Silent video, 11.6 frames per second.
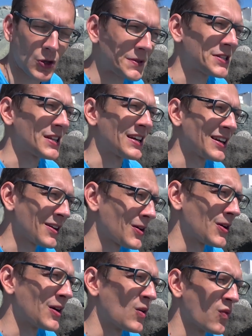собственно, ее
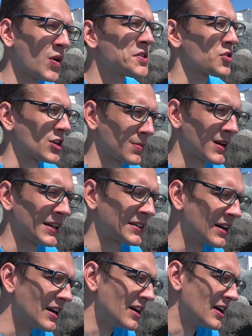увозишь обратно.
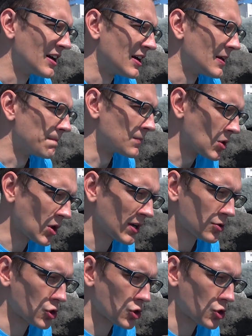Но